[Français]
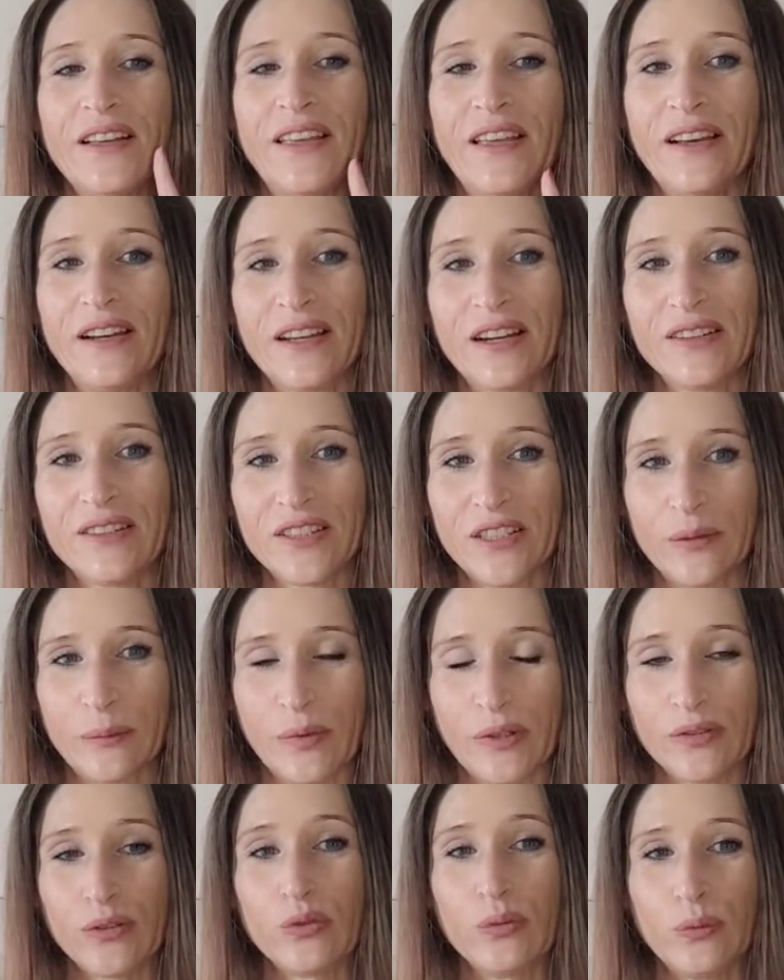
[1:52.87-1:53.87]
quelqu'un
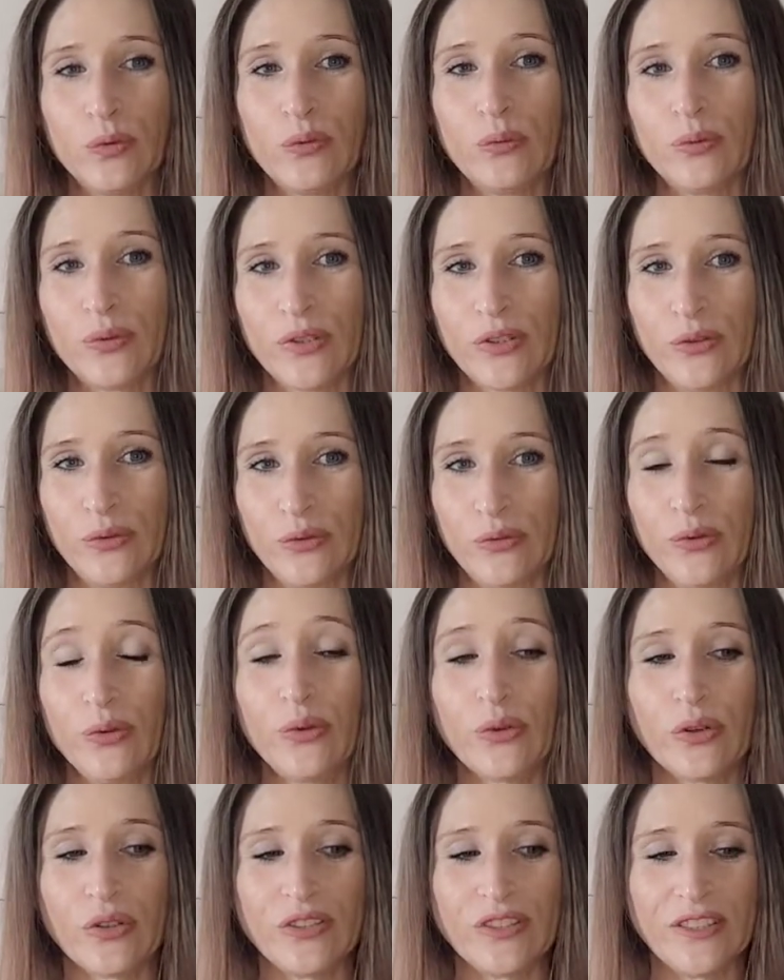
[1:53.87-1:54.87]
demande mon point de
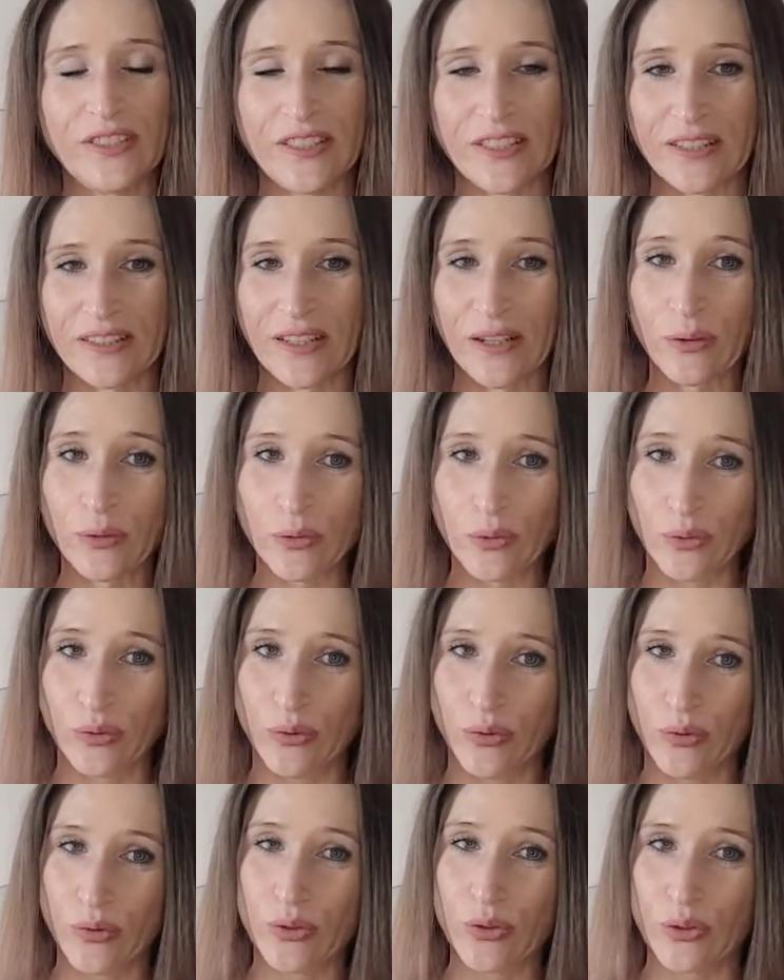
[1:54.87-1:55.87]
vue concernant
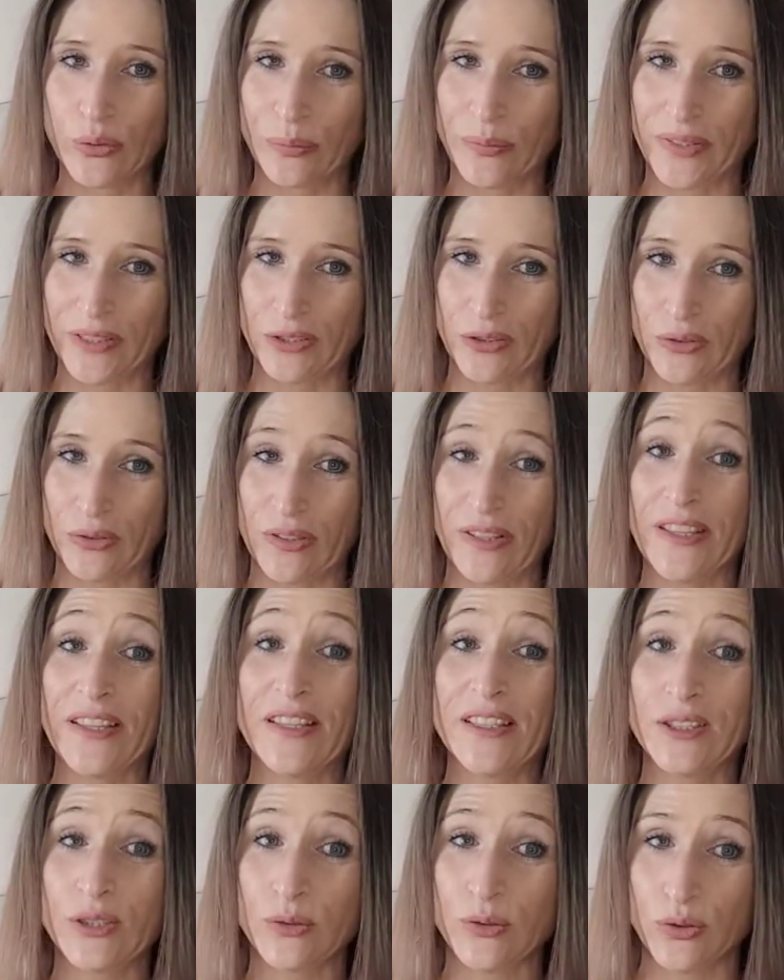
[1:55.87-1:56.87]
une autre personne,
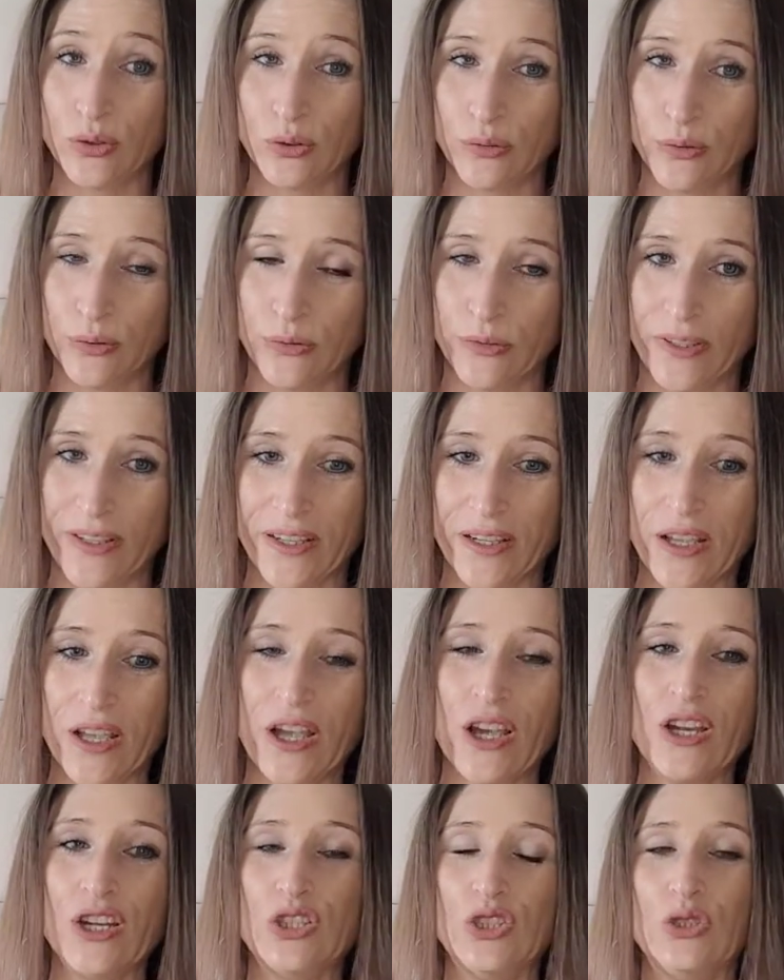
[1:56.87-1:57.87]
qu'est-ce que je vais faire
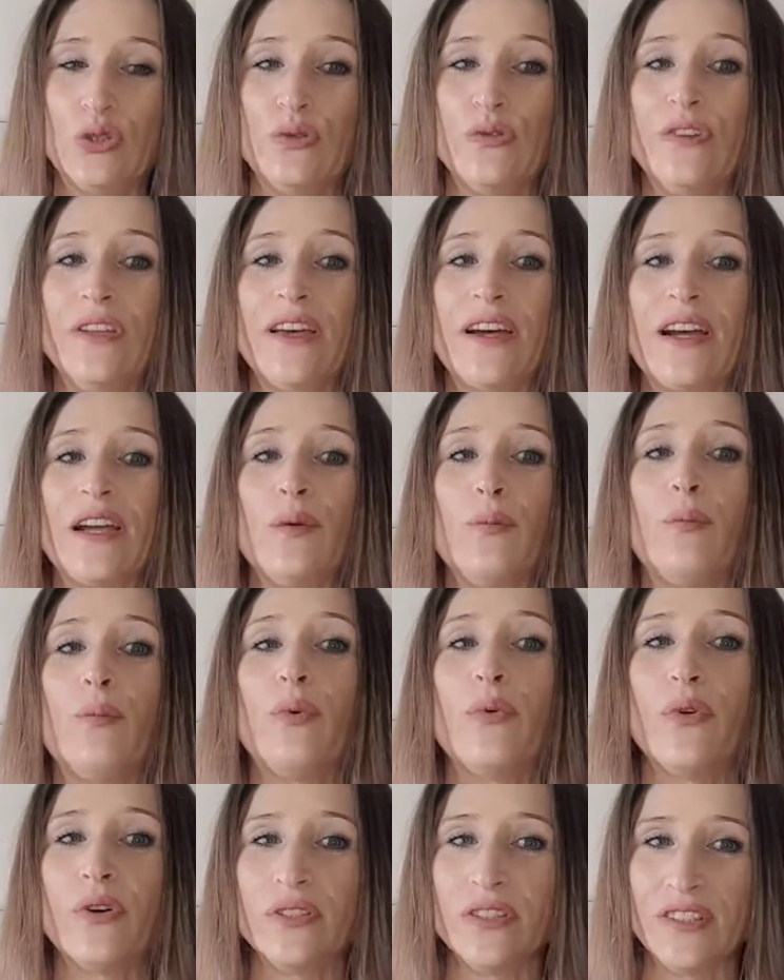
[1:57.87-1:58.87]
Je vais
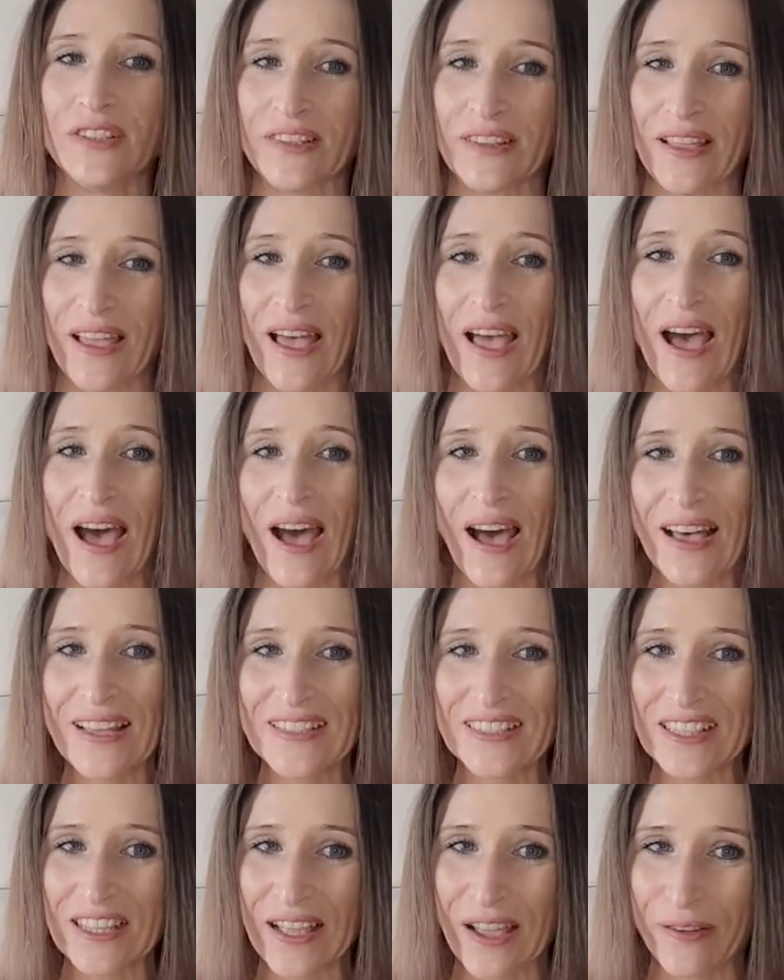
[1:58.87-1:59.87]
répondre
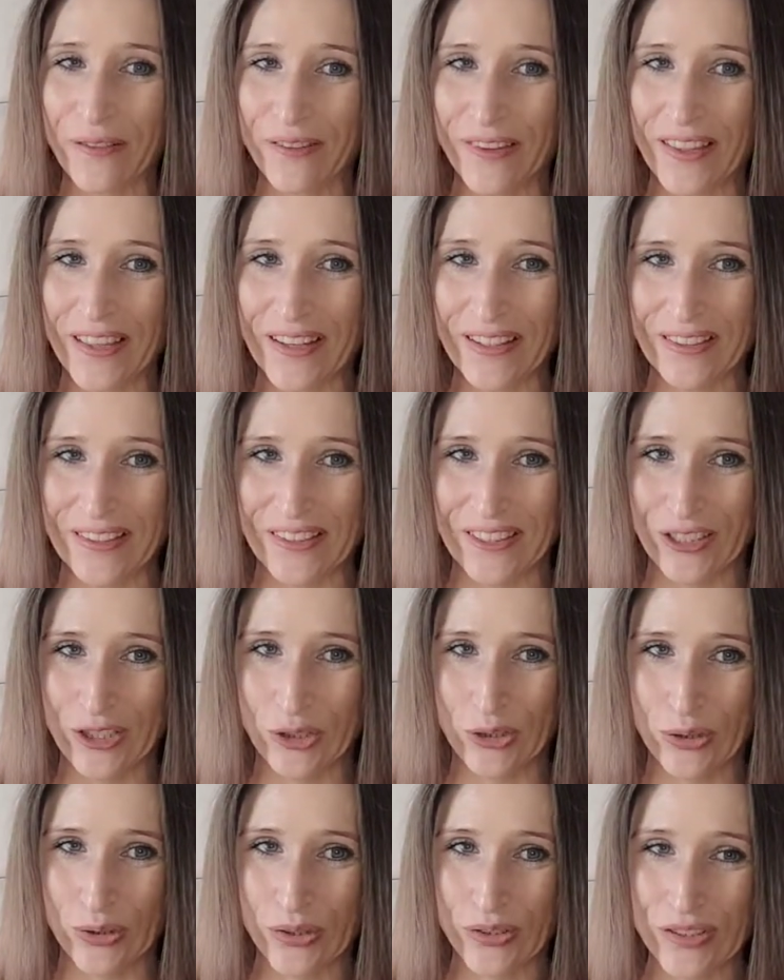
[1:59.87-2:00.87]
à travers des
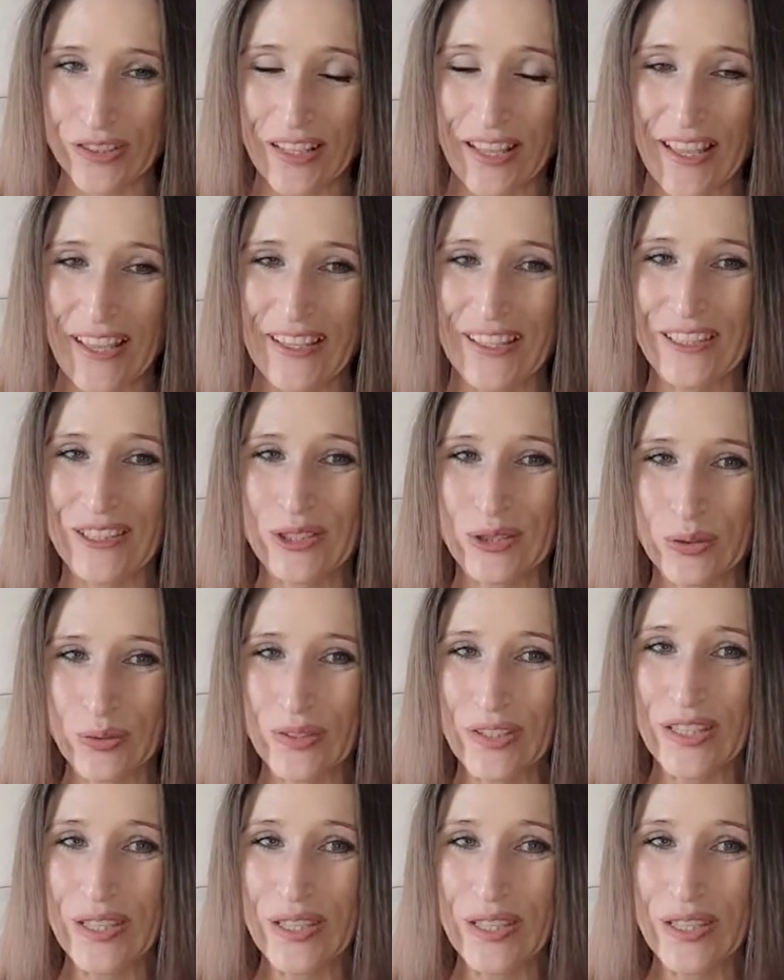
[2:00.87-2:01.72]
choses qui sont